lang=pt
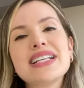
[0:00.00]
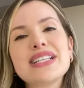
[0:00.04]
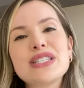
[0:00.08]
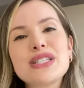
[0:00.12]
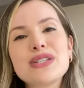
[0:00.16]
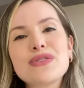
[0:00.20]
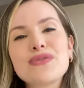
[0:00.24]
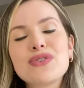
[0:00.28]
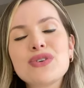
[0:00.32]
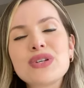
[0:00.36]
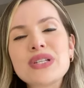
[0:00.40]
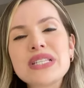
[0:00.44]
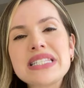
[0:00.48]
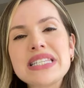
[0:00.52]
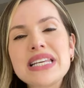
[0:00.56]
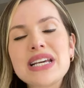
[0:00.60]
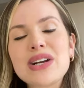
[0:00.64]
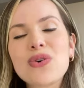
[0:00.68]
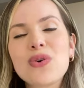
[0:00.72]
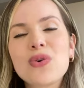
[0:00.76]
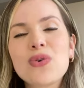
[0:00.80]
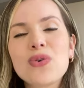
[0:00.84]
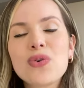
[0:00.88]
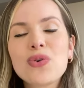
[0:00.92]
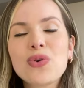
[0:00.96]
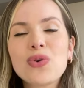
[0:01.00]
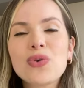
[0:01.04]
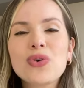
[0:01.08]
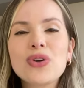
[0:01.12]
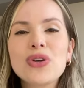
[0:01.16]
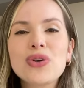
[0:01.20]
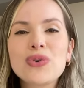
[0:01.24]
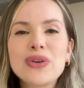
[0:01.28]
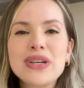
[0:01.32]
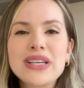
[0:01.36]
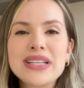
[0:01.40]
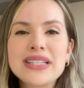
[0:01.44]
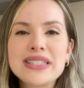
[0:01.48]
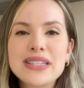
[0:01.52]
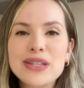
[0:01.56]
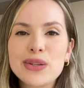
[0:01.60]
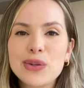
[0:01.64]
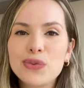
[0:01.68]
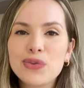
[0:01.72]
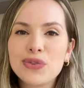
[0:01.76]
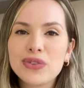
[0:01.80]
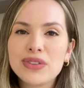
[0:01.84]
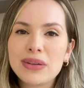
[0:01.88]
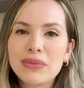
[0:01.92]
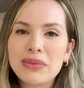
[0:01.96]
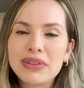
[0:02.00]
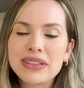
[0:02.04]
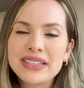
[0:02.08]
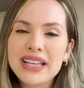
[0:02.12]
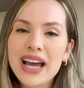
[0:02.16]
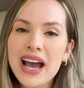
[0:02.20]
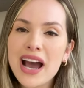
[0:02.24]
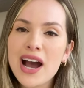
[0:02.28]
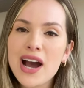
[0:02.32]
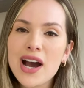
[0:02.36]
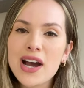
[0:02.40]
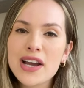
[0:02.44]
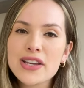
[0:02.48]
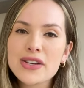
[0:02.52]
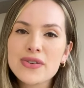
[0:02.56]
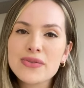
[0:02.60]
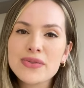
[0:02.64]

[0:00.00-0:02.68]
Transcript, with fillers: se você concluiu o ensino fundamental e